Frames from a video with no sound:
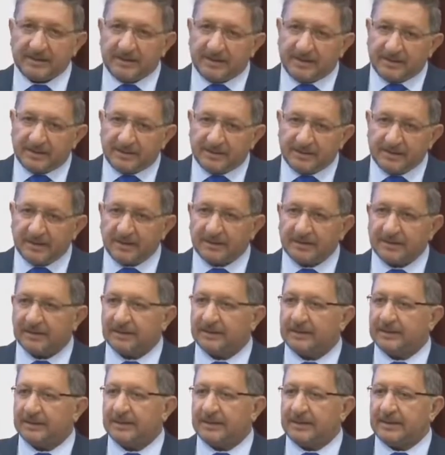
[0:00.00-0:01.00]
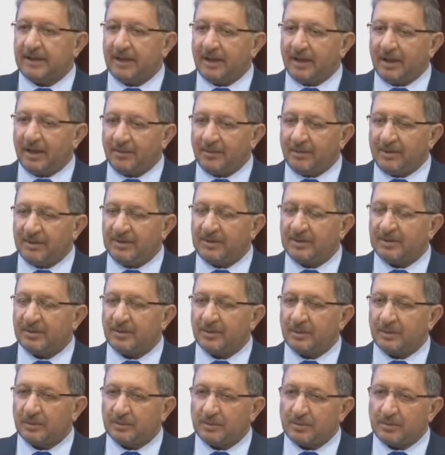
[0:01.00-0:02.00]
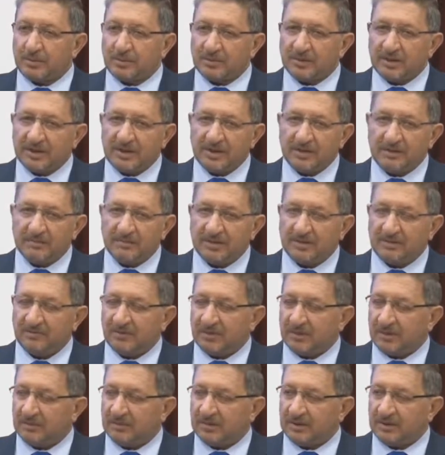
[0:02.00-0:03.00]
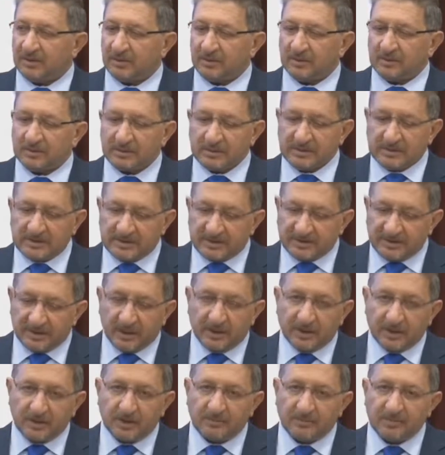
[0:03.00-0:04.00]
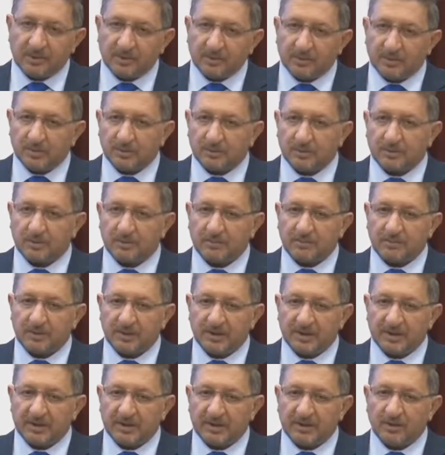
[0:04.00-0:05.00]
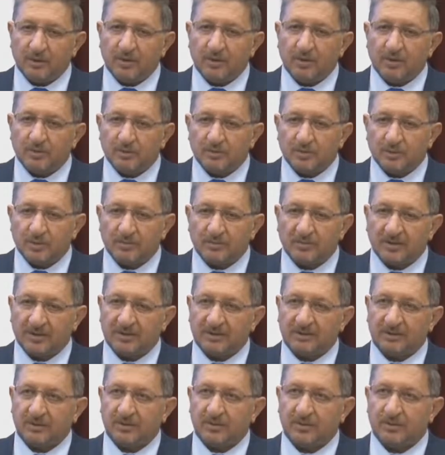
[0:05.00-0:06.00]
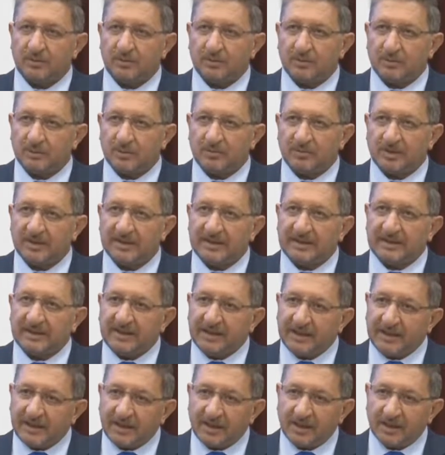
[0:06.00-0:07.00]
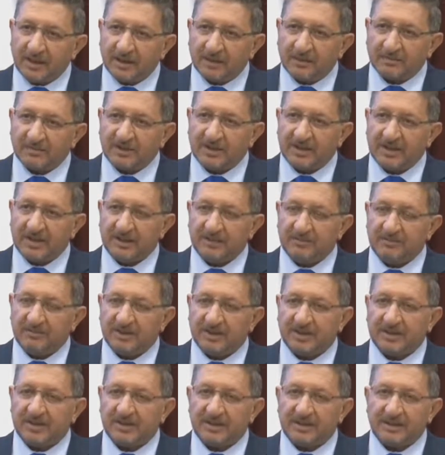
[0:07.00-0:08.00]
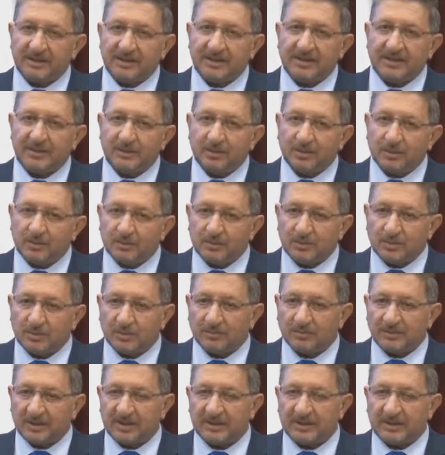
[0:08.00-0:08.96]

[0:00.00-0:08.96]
zaten amacı doğrultusunda hizmet vermeye çalışan bir kuruluşuz. Bu da nedir? Önce olmak. Önce olmak her anlamda yani imkanlar dahilinde önce olmak.